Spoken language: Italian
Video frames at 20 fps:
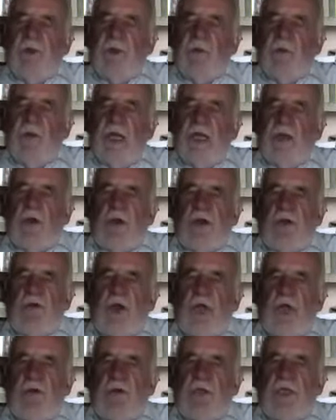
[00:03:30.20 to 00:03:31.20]
quello che
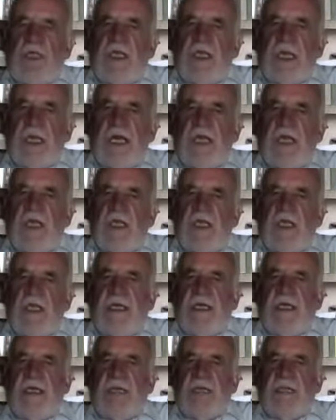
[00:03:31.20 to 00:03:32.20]
volevo dire,
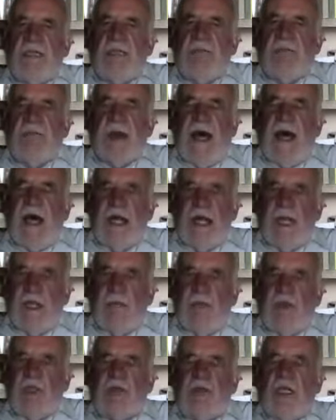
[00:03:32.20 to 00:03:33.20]
il, si parla
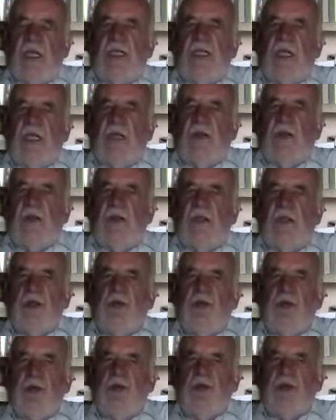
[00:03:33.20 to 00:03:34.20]
in questo articolo di
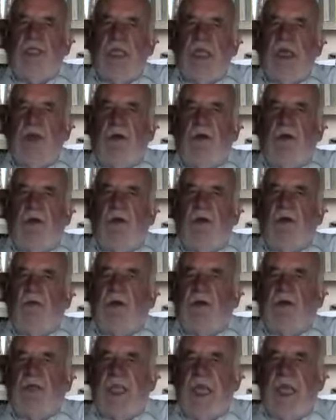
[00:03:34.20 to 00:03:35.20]
un museo, di un
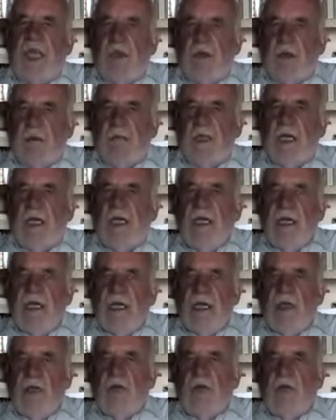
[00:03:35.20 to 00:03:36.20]
museum
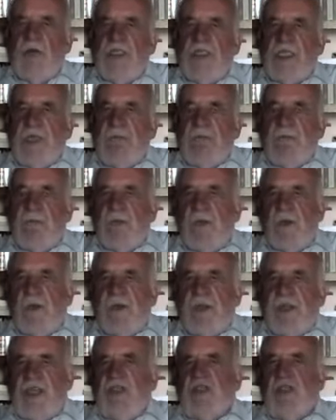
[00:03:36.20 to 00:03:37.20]
in cui c'è,
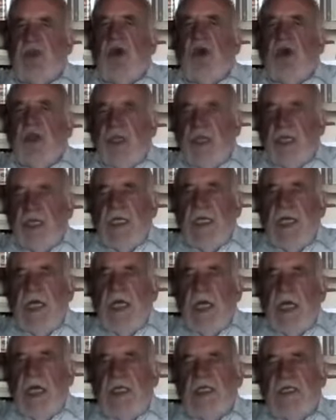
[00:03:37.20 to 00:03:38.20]
c'è Gioni,
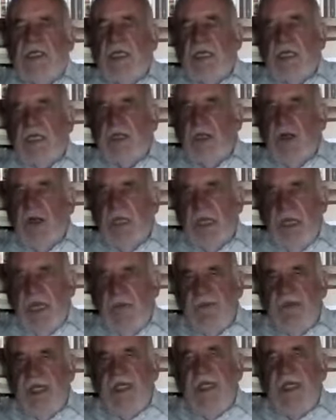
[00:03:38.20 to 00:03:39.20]
ex direttore
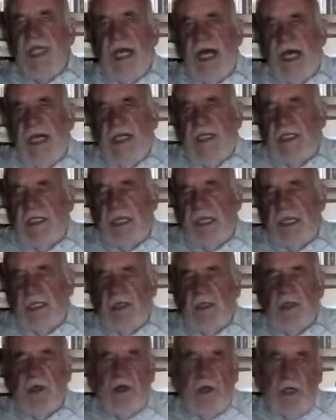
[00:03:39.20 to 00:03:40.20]
della Biennale,
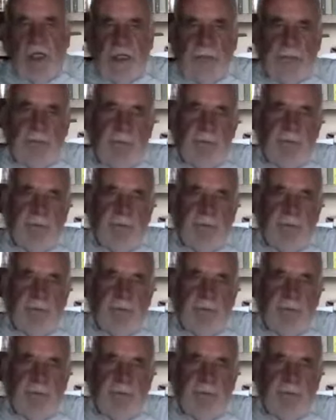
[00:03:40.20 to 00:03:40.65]
direttore.